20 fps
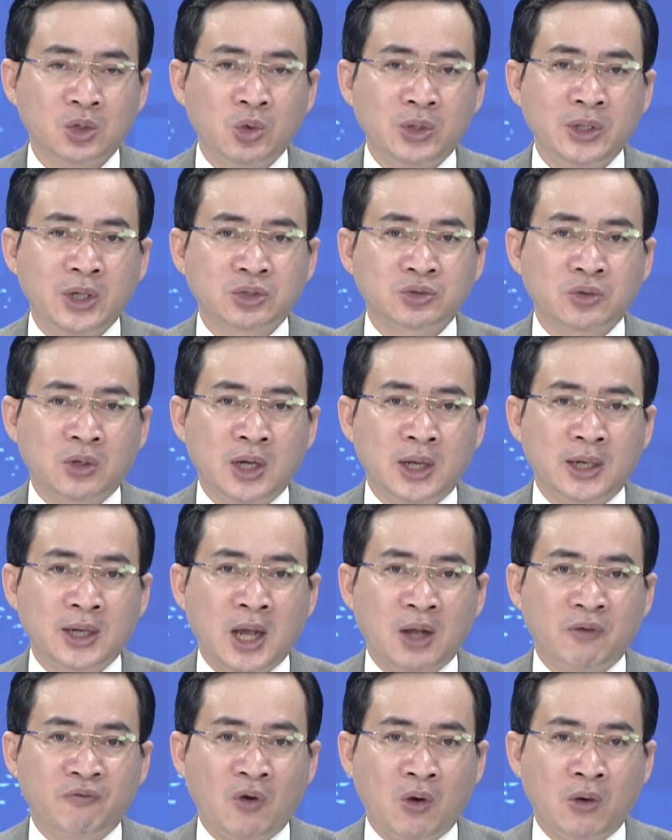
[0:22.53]
Tuy nhiên, số
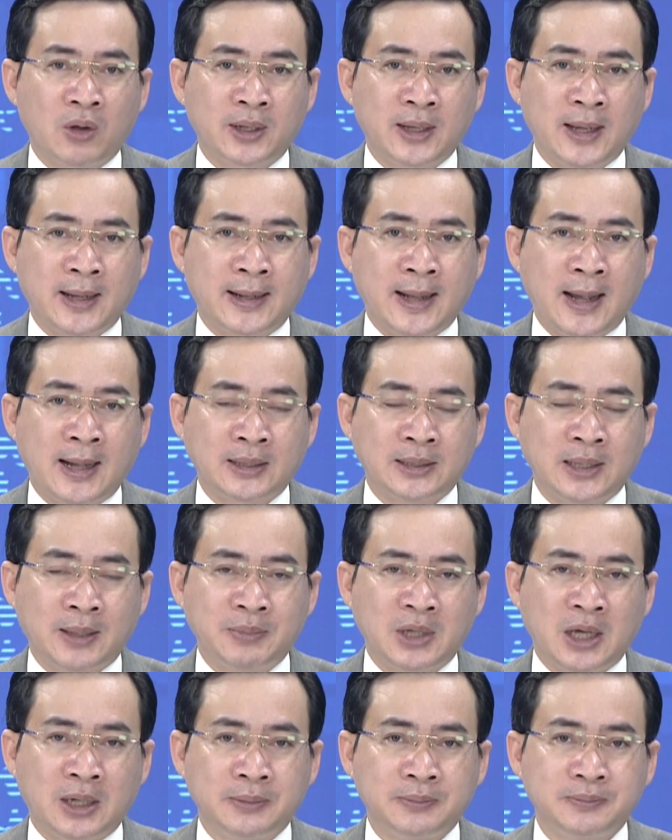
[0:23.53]
lượng đàn vọt ngày càng
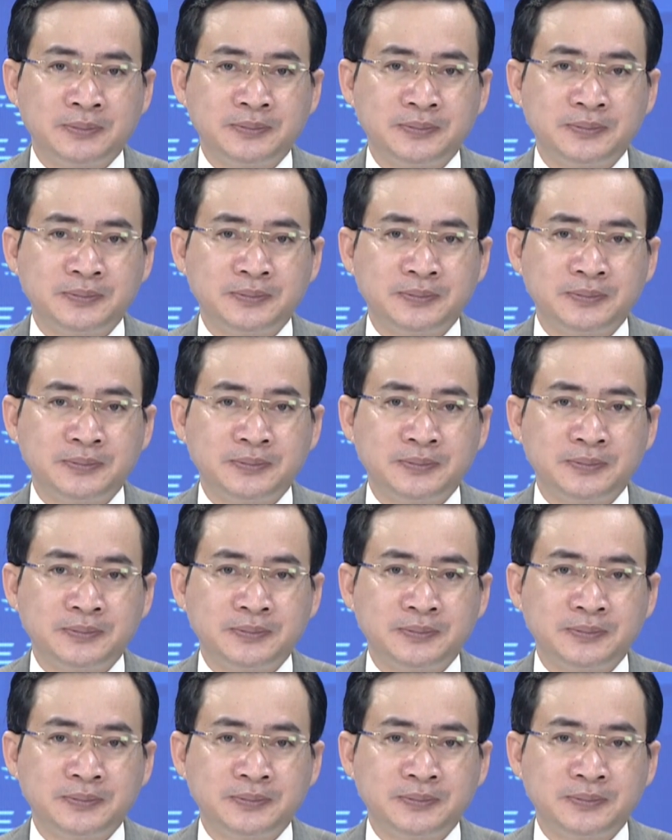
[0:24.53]
giảm dần.